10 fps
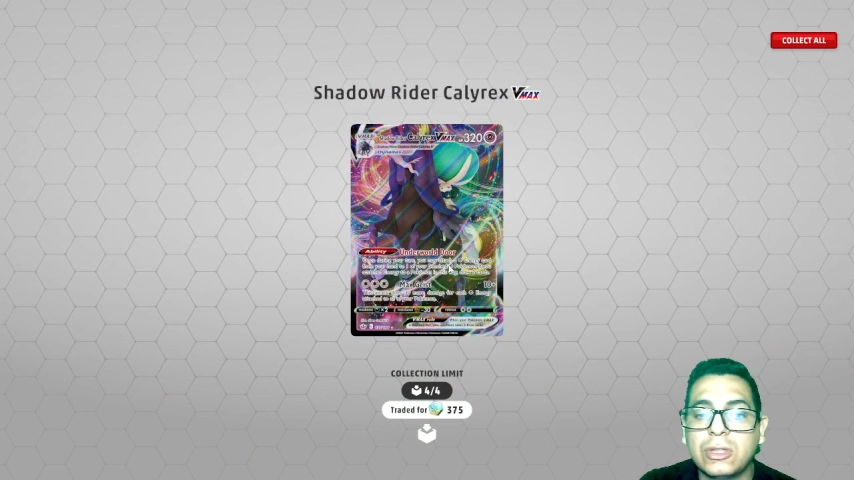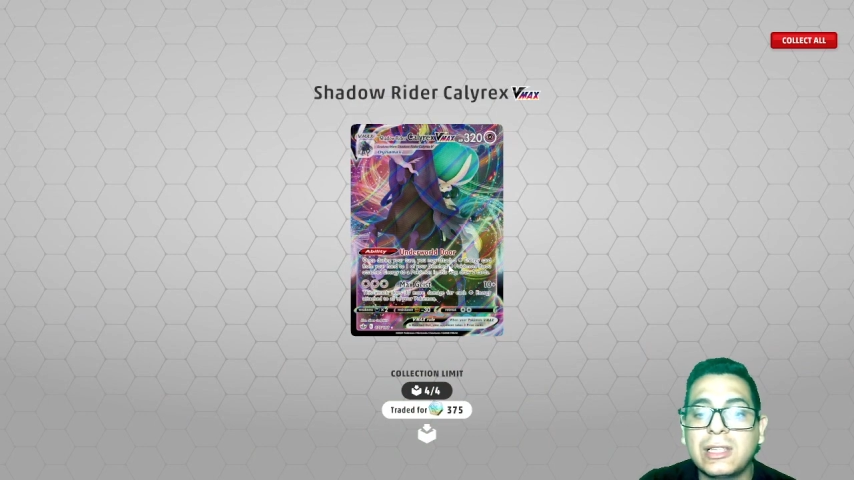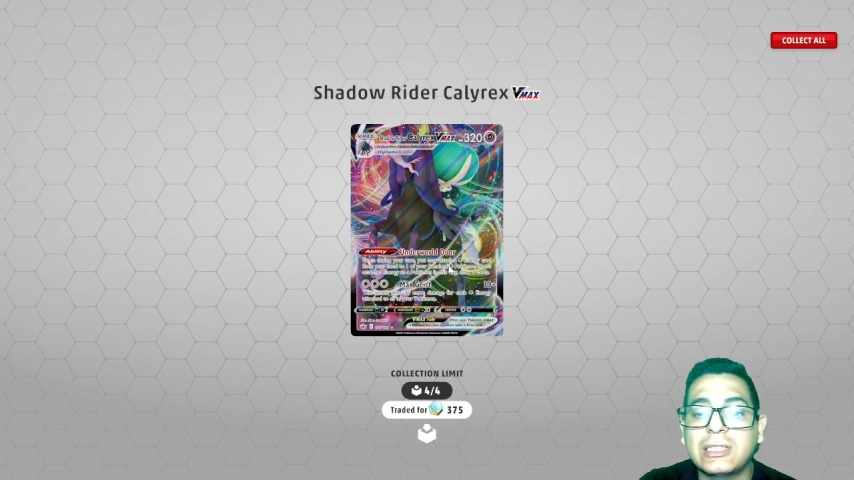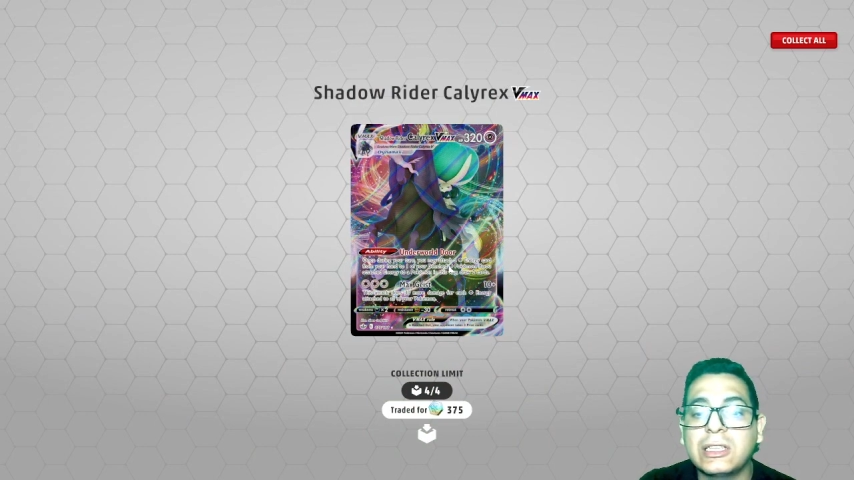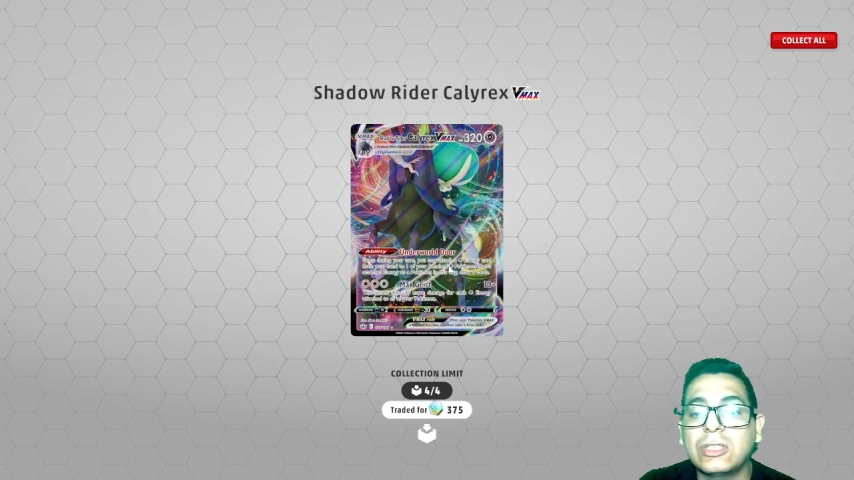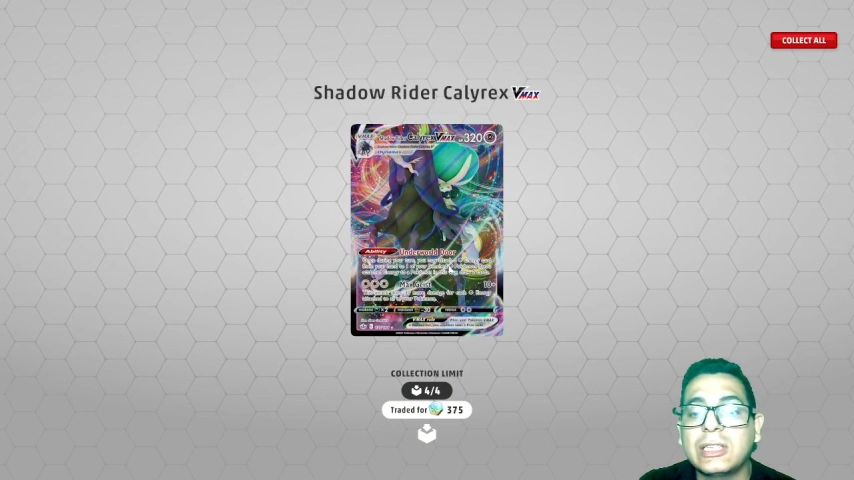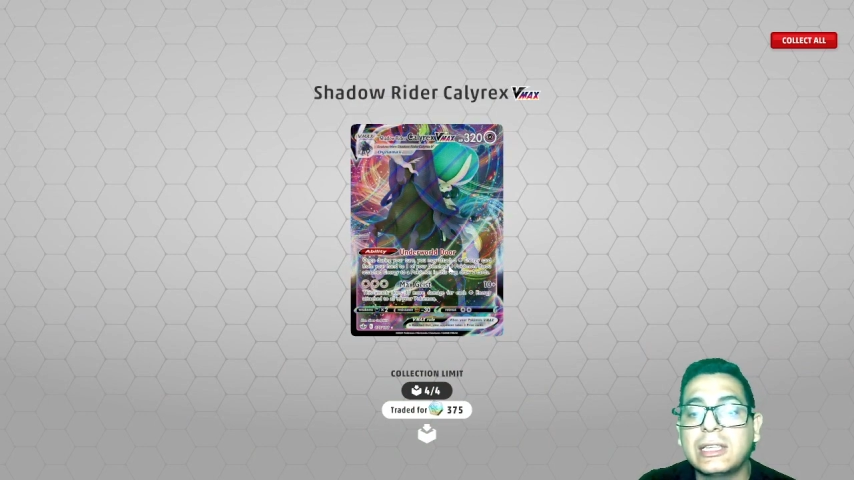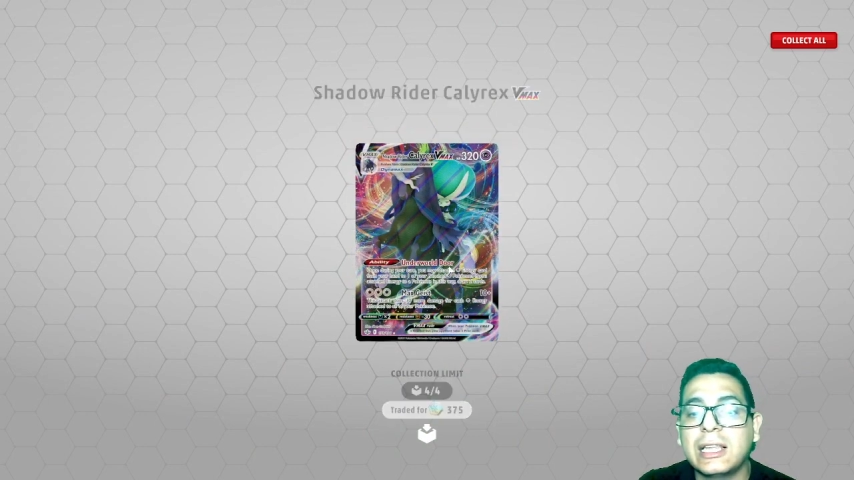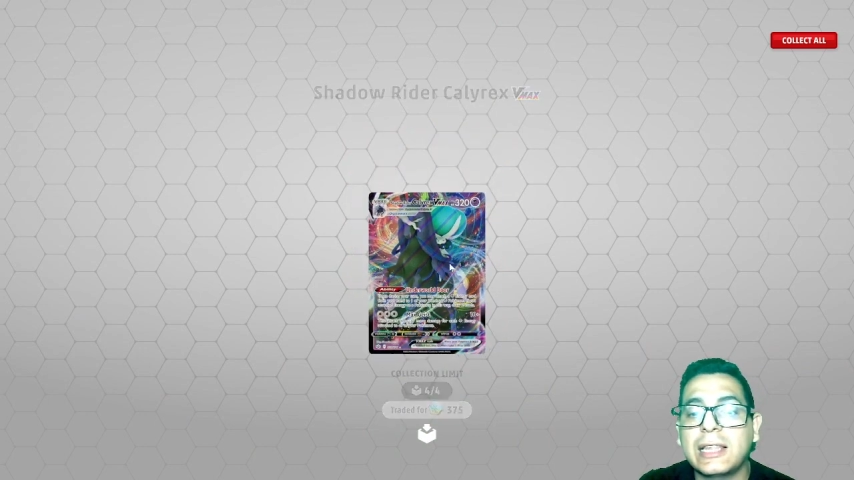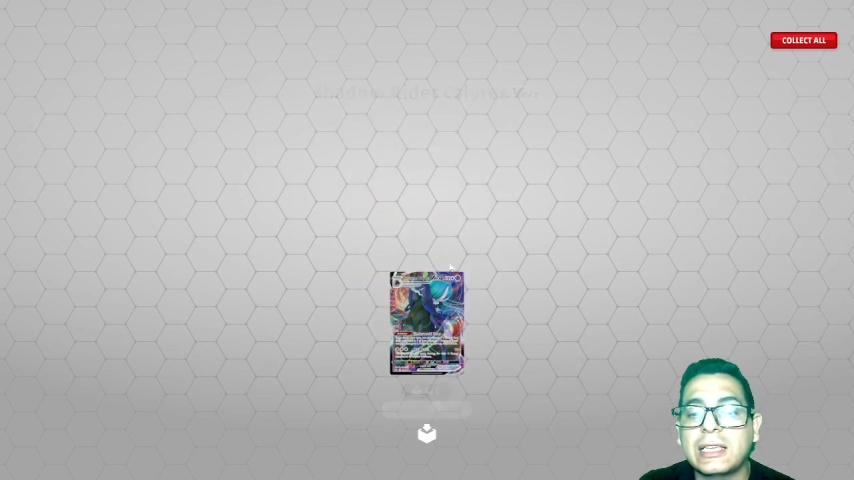son
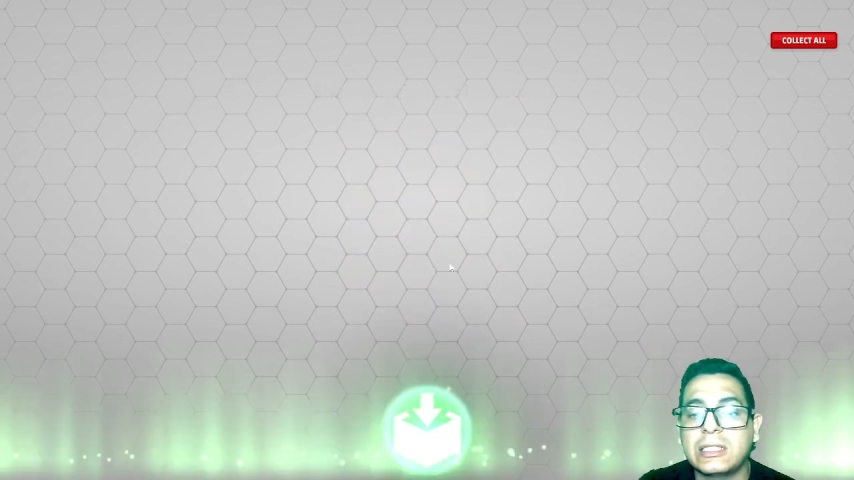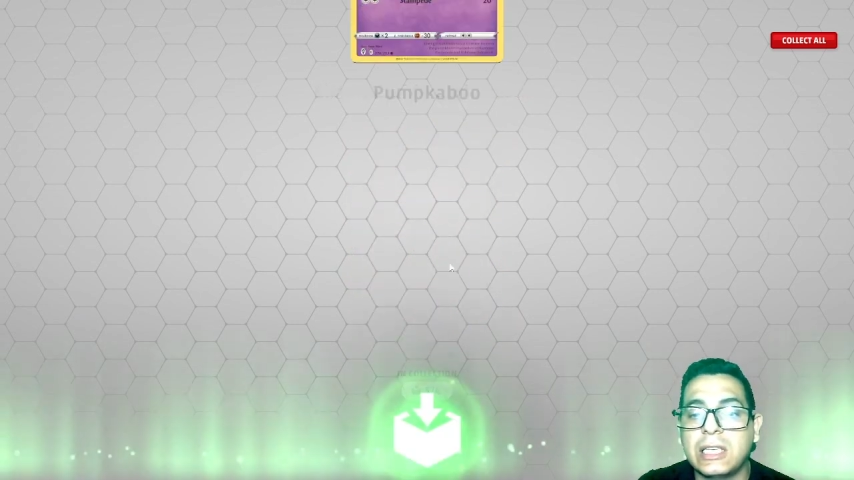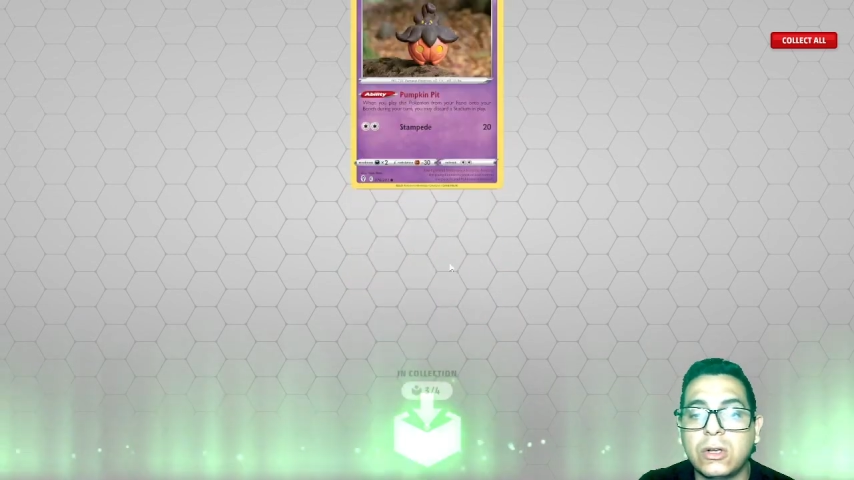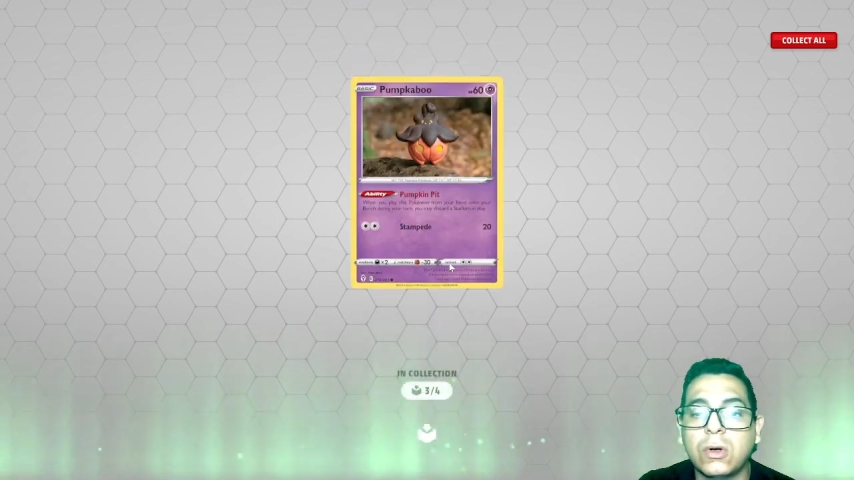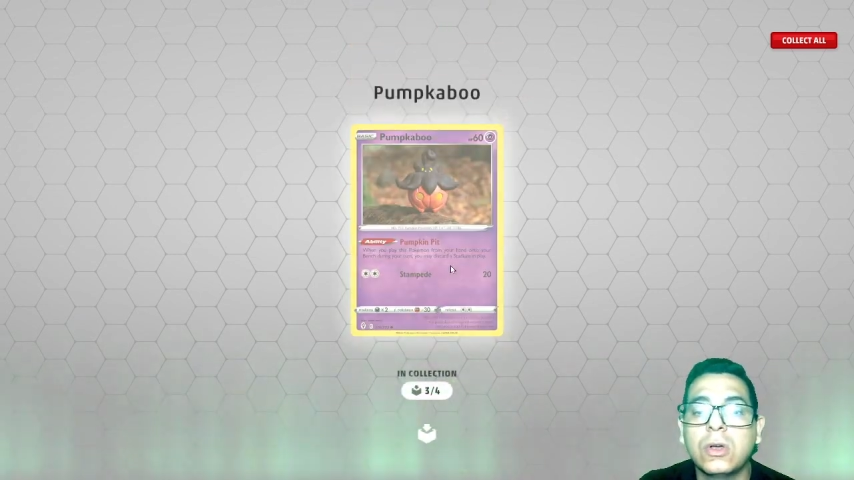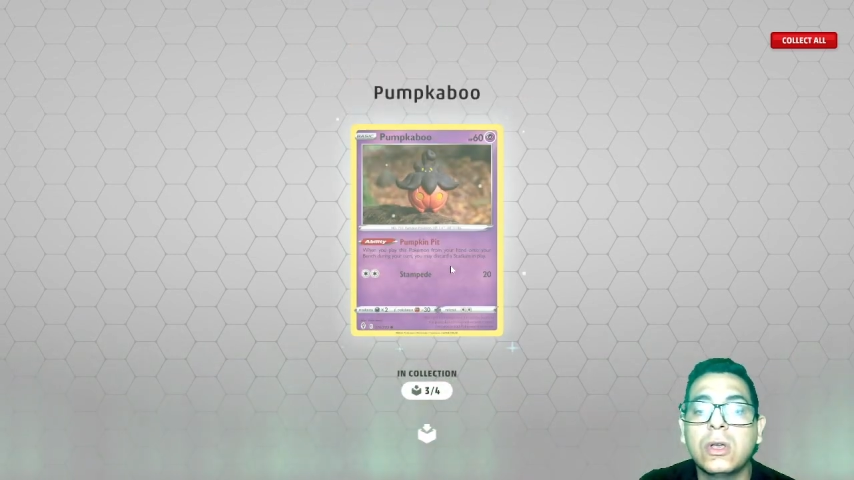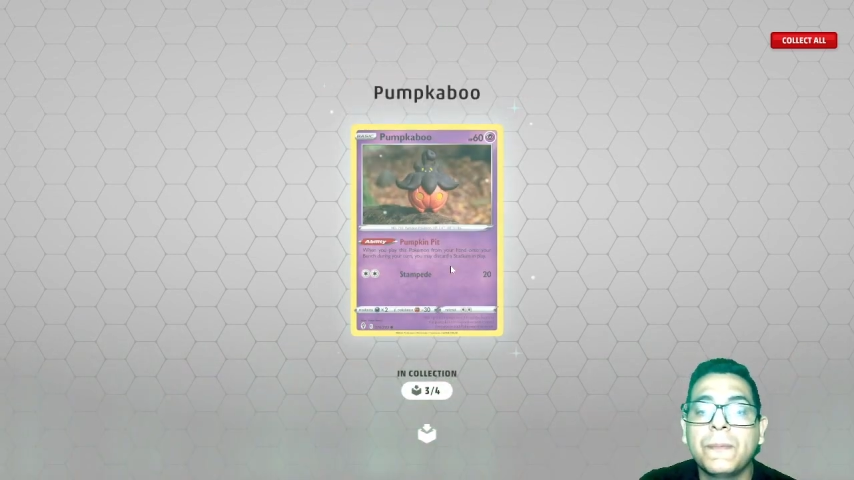375.